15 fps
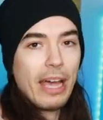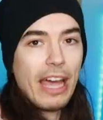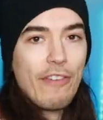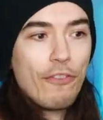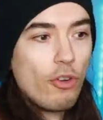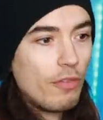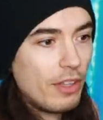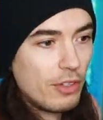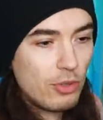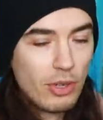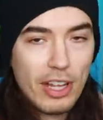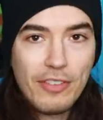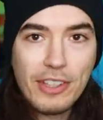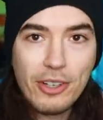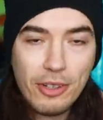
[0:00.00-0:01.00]
Bref, on revient sur
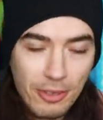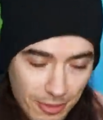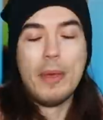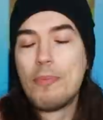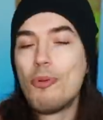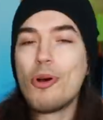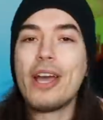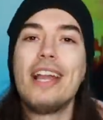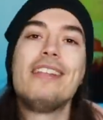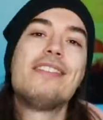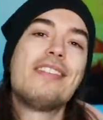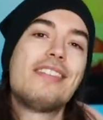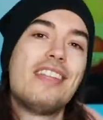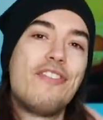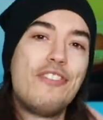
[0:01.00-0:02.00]
la vidéo. Mais pour
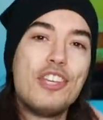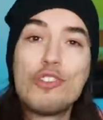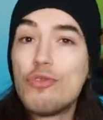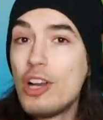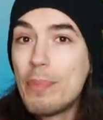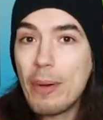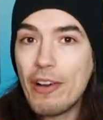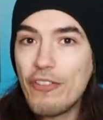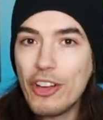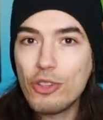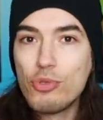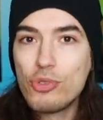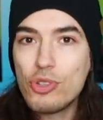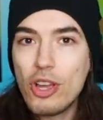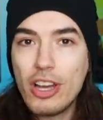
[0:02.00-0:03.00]
réaliser ce défi, je voulais pas le faire
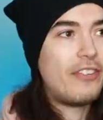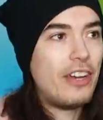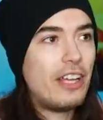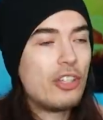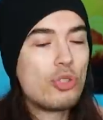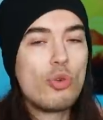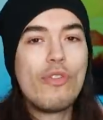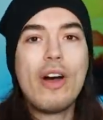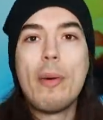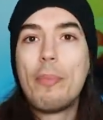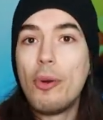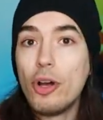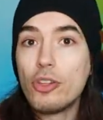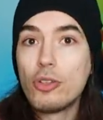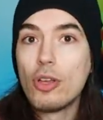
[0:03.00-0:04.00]
tout seul. Il fallait que je trouve un
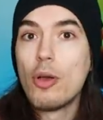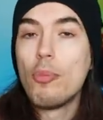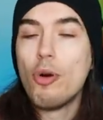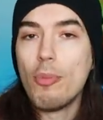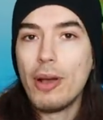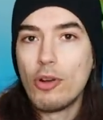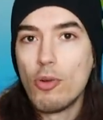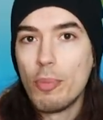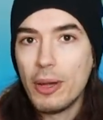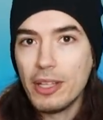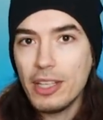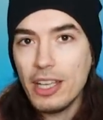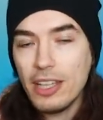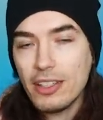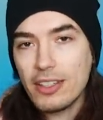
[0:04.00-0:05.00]
pote pour
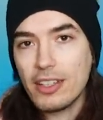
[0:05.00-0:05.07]
m'accompagner.